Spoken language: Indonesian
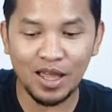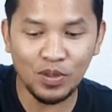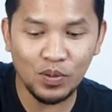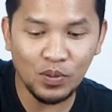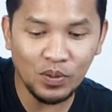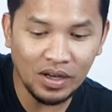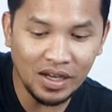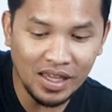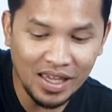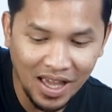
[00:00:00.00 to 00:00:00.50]

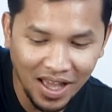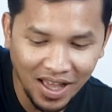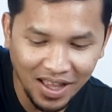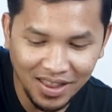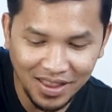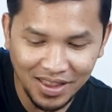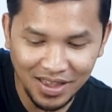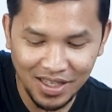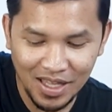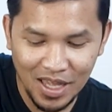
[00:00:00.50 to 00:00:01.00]
langsung
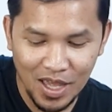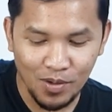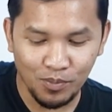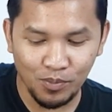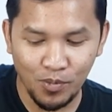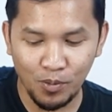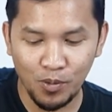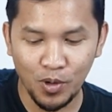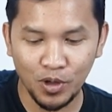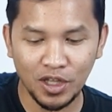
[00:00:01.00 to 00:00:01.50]
lihat
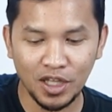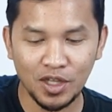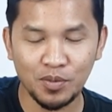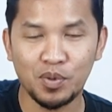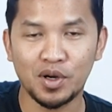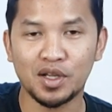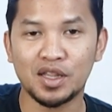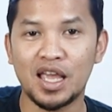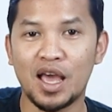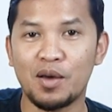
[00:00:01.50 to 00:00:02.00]
bobotnya
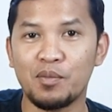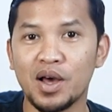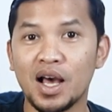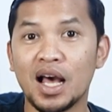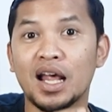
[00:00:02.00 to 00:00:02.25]
seperti apa